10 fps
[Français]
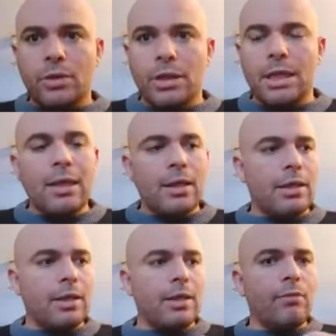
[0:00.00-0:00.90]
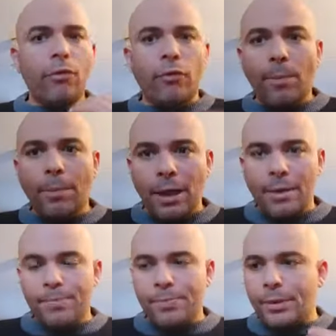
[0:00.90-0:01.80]
Et il vous faut
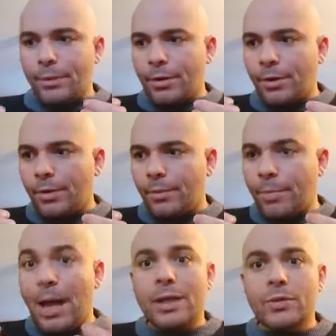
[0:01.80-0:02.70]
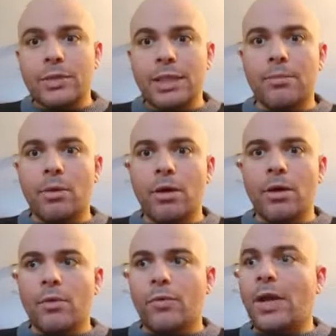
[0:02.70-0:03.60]
pas, euh, paradoxalement,
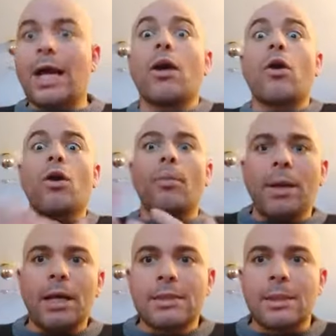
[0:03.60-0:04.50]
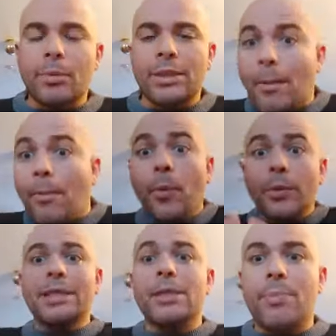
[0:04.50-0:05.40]
faire un grand pas, ça peut être un
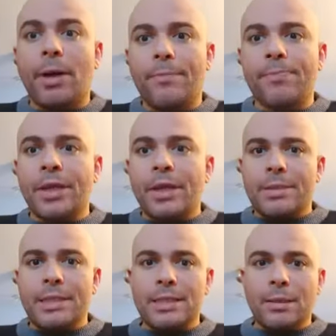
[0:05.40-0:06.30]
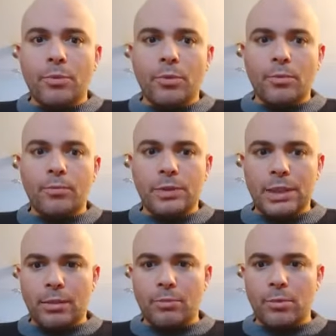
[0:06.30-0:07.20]
petit pas. Mais c'est simplement vous
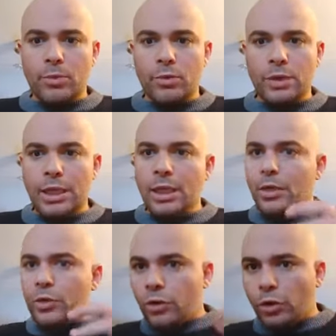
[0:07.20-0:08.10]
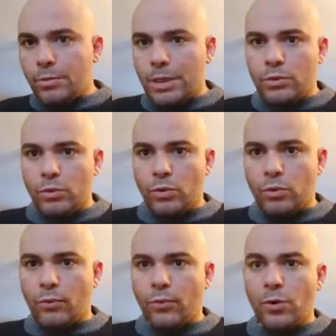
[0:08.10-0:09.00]
dire à un moment donné, je sors de ma zone de
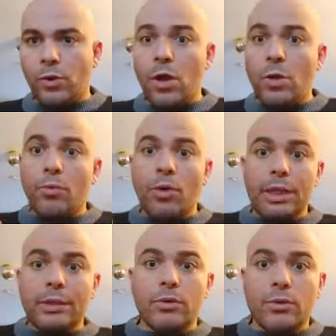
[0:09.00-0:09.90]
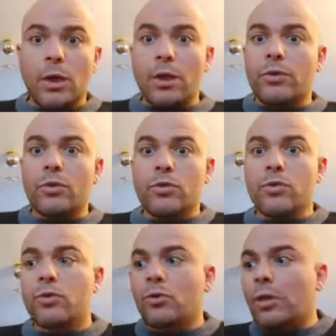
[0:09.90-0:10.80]
confort pour aller dans une
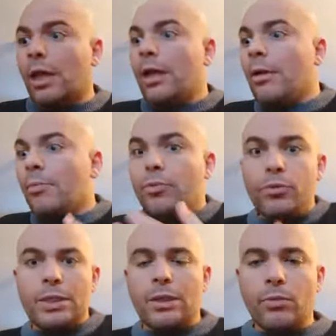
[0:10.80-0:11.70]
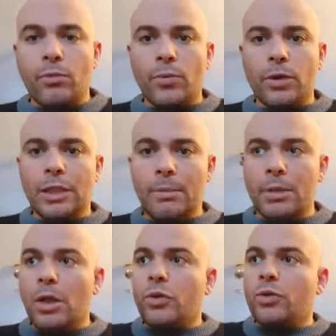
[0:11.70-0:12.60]
zone plus inconfortable,
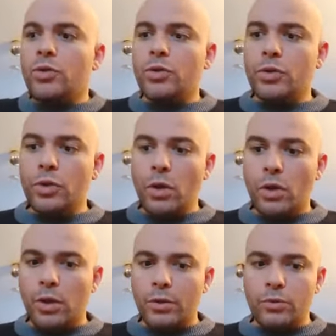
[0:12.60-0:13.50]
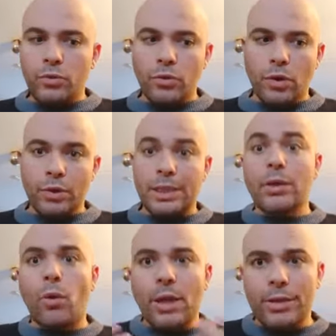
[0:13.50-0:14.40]
je sors de, des
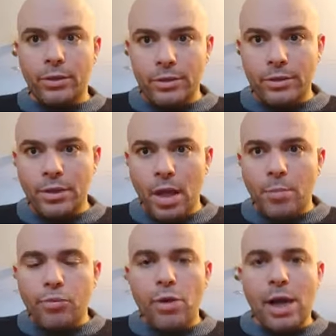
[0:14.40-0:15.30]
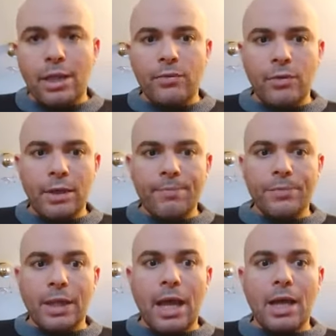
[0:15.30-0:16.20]
croyances pour arriver
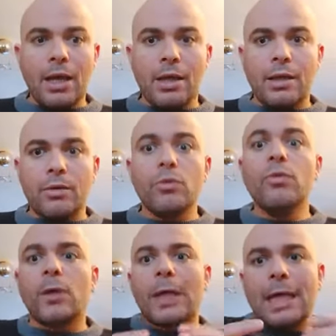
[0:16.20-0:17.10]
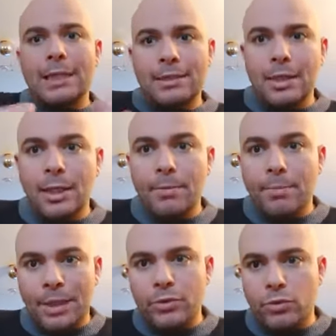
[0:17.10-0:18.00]
à une réalité
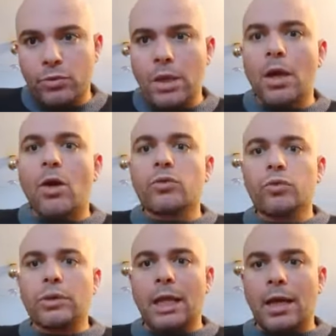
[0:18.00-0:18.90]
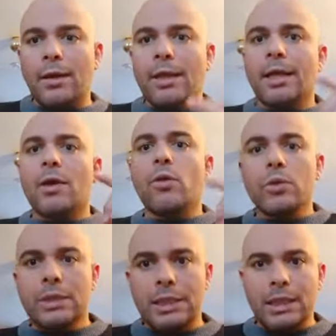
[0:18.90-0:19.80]
perçue. En tout cas,
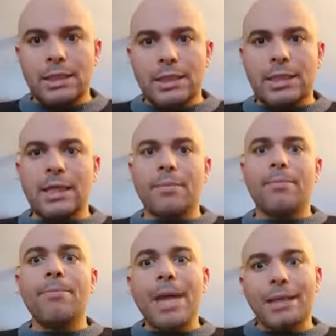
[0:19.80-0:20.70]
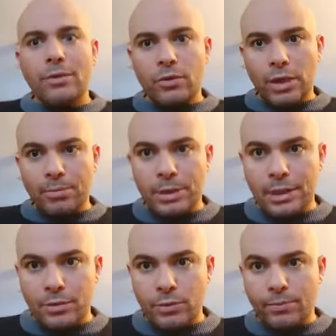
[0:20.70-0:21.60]
oser, c'est mettre en
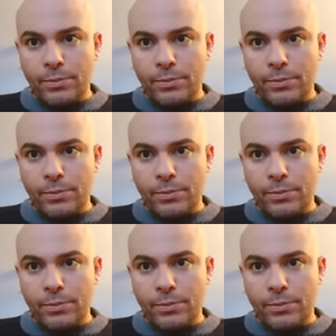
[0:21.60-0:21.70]
application.